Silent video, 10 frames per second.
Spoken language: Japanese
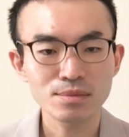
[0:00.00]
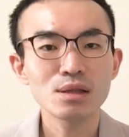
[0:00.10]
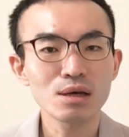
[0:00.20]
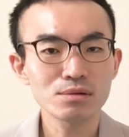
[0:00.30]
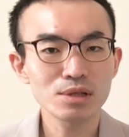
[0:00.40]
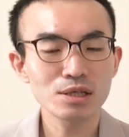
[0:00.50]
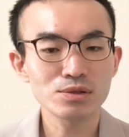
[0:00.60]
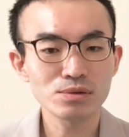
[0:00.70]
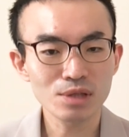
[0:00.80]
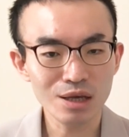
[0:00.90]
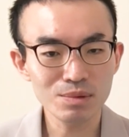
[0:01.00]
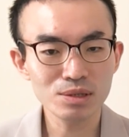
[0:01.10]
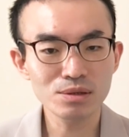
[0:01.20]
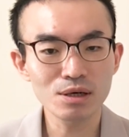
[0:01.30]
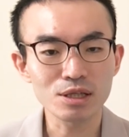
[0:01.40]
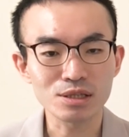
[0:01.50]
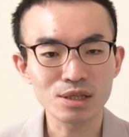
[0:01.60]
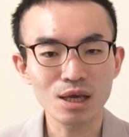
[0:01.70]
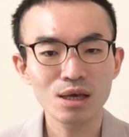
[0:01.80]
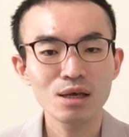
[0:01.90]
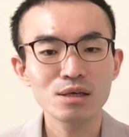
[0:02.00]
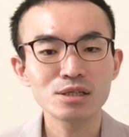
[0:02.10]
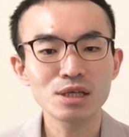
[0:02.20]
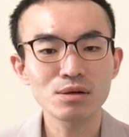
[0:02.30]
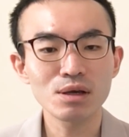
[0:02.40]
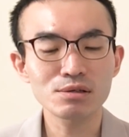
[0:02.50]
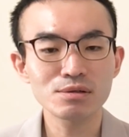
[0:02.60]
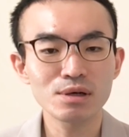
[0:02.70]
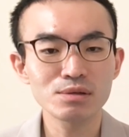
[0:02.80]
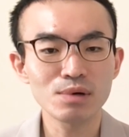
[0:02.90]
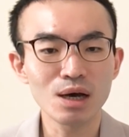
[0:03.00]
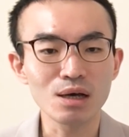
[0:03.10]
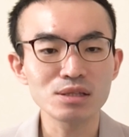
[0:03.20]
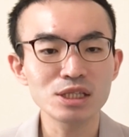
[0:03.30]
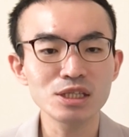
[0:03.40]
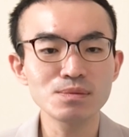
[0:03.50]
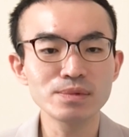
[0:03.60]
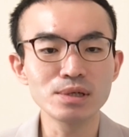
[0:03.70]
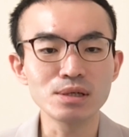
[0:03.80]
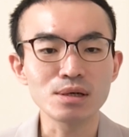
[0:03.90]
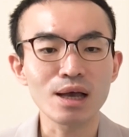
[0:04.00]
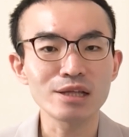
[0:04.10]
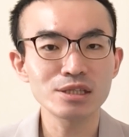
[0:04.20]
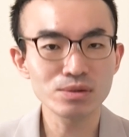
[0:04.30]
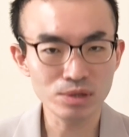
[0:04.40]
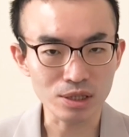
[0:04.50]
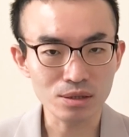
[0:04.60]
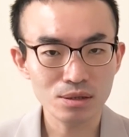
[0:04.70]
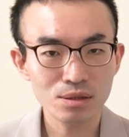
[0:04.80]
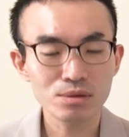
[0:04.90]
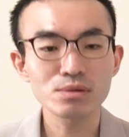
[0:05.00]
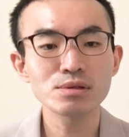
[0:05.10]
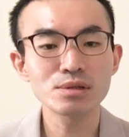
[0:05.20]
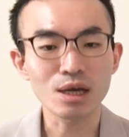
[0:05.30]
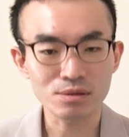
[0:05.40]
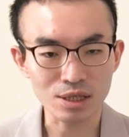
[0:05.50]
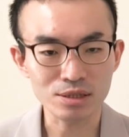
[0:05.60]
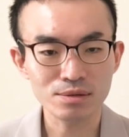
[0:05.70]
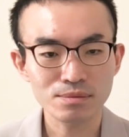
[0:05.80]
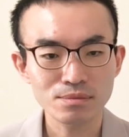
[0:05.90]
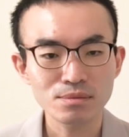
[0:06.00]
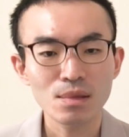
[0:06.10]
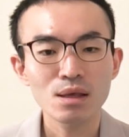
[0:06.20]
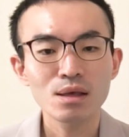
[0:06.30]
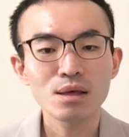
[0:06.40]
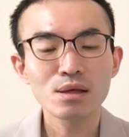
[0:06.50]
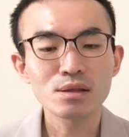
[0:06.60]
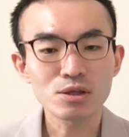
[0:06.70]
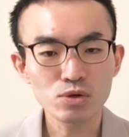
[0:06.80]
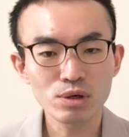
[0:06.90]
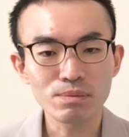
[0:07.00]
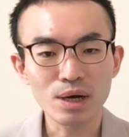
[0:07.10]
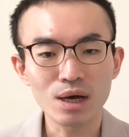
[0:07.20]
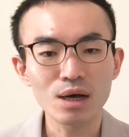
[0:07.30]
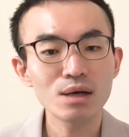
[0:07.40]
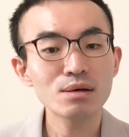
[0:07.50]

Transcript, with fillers: なので、そのタイミングではですね、医者の役割はチームの舵取りという役です。例えば、